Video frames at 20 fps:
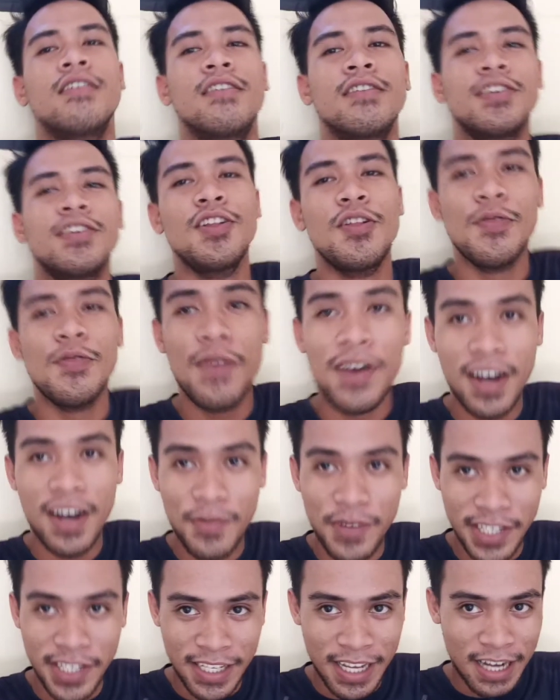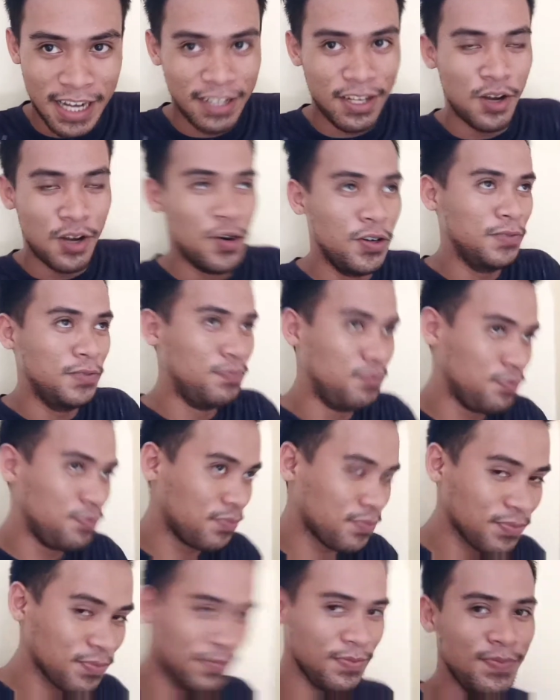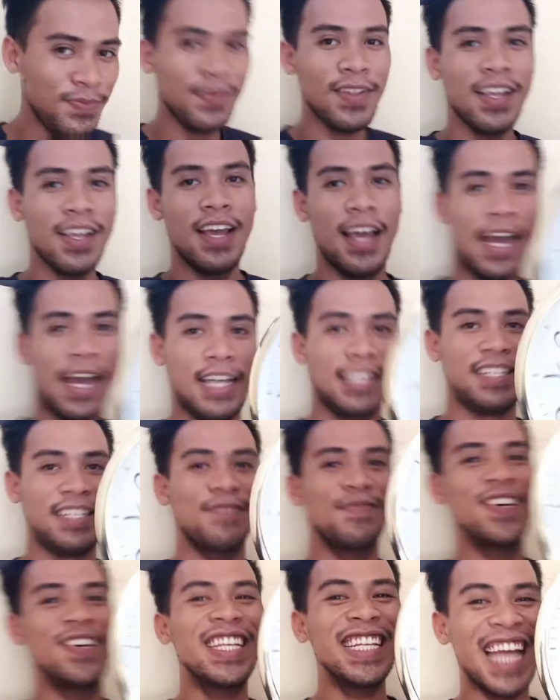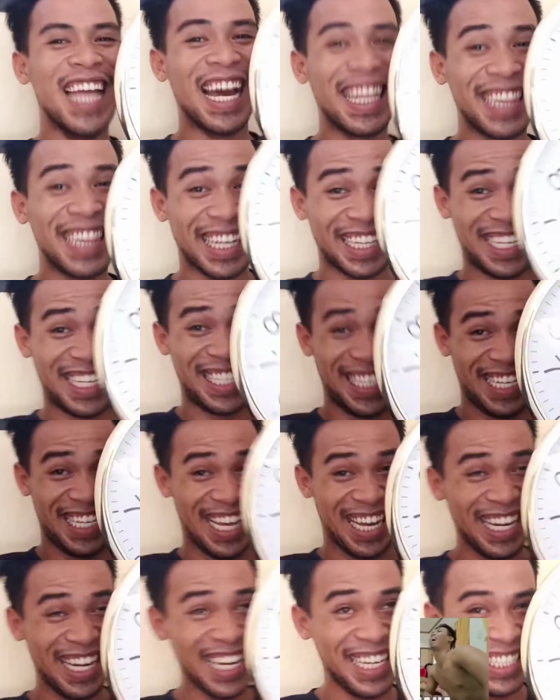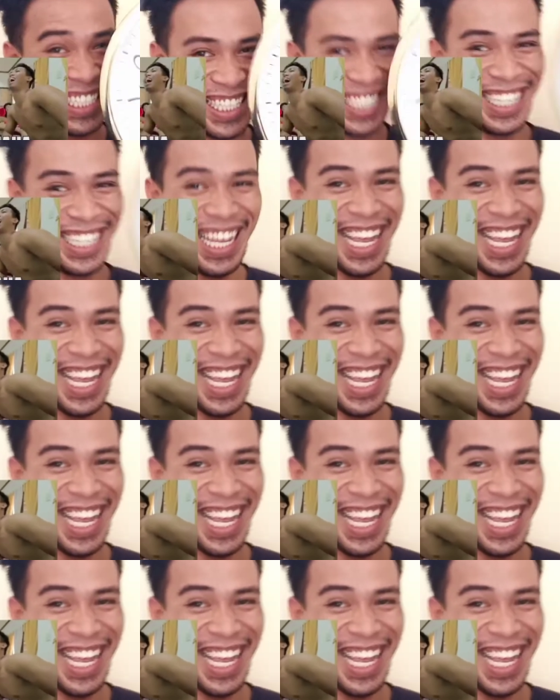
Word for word: So daw mga kawasak no? Ay, sa mga yatag na siya guys.